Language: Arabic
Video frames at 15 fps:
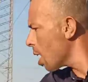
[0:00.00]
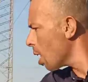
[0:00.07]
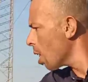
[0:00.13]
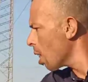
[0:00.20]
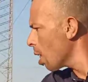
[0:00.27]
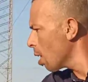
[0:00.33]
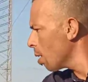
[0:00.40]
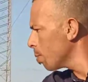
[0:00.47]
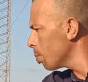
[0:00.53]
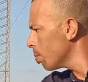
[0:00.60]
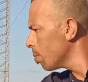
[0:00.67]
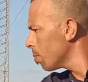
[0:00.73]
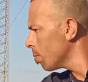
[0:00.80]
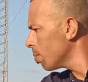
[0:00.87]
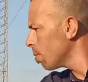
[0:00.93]
عبد الله
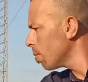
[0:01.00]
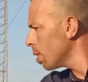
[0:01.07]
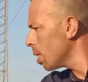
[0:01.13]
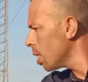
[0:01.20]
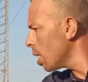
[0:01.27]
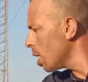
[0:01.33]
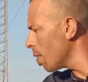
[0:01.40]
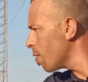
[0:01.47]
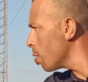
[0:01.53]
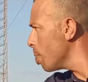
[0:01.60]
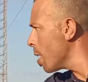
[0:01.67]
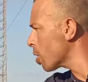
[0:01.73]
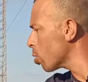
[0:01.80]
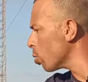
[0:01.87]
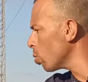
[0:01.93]
حفيد
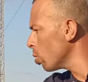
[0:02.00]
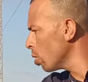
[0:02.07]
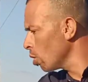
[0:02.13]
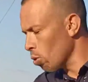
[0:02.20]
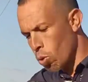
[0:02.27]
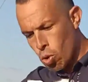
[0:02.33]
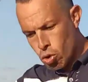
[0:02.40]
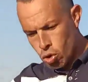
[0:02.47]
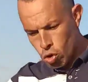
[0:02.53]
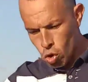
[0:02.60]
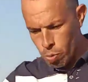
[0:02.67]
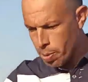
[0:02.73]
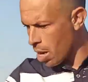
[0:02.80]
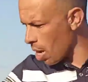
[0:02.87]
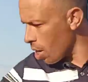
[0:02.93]
آه، من منطقة
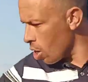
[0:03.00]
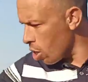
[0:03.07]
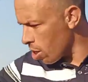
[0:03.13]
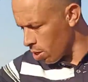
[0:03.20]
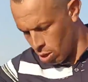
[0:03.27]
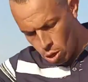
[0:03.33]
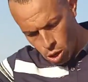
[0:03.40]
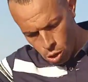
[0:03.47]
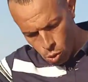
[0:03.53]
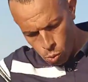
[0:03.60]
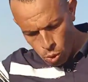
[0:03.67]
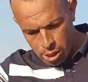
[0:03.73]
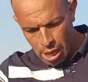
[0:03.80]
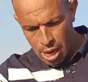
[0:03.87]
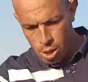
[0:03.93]
ولا سليمان فاعل
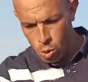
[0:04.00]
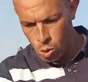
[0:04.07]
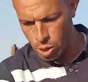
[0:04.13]
جمعوي